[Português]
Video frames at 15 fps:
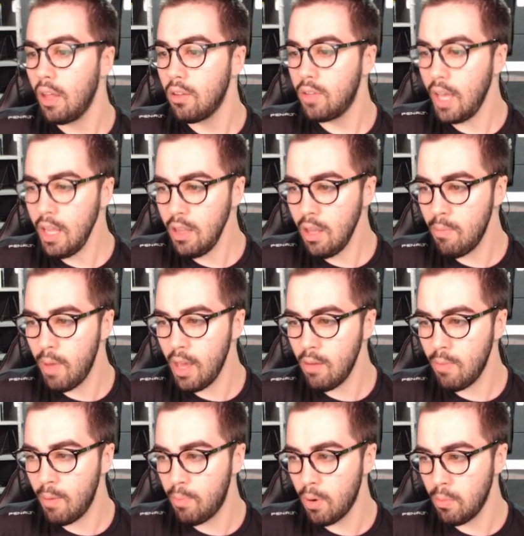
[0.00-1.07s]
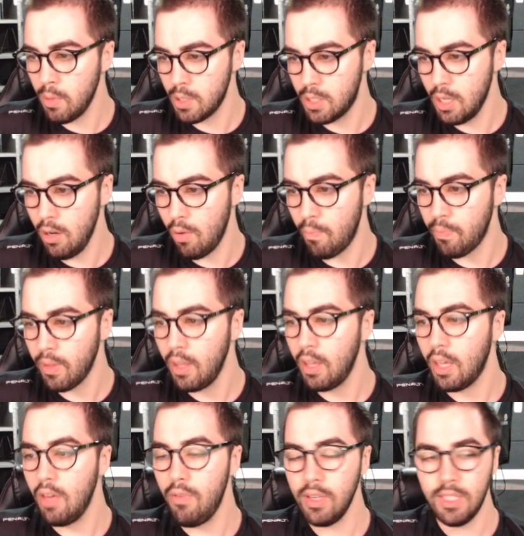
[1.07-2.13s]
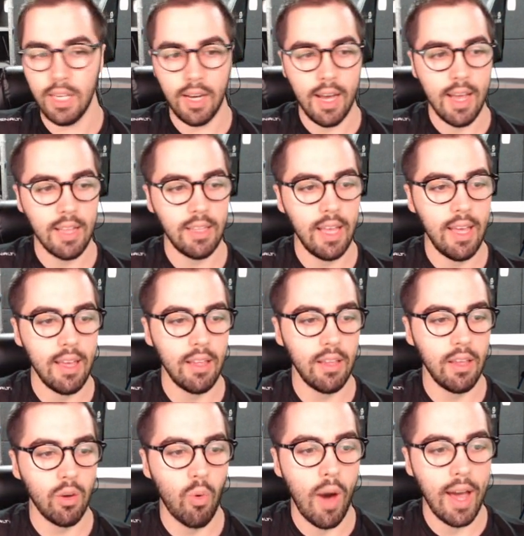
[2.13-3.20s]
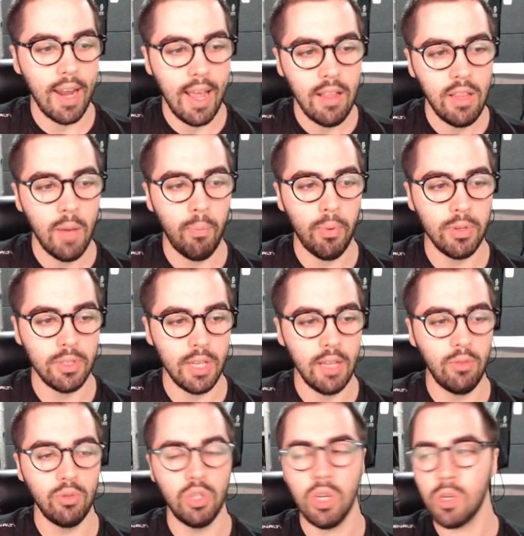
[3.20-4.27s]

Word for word: Tem também uma promoção que você ganha até 40% de